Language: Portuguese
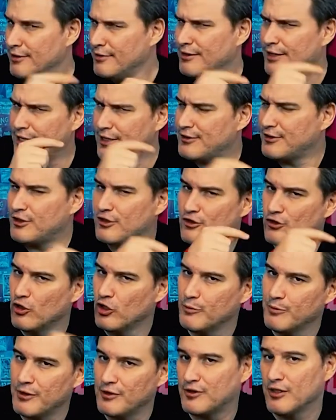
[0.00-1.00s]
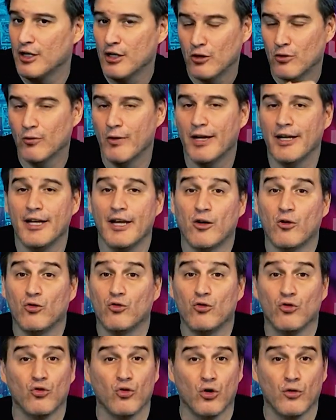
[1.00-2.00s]
desses nomes no elenco
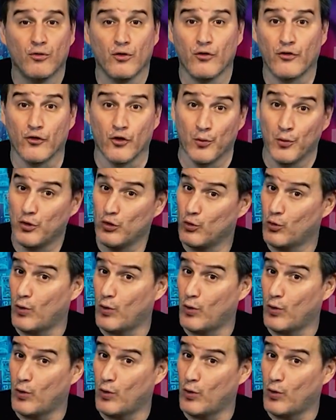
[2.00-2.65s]
do novo filme do